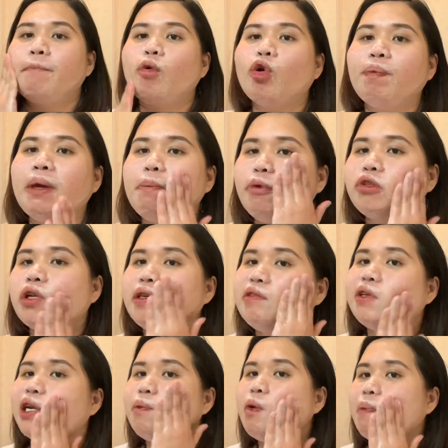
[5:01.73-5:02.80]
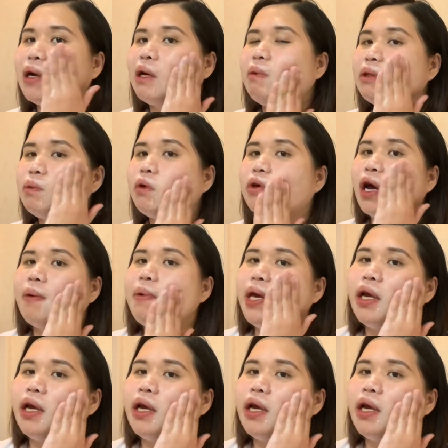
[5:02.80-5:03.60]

puro pimples lang yung dala mo. Paglabas mo, grabe.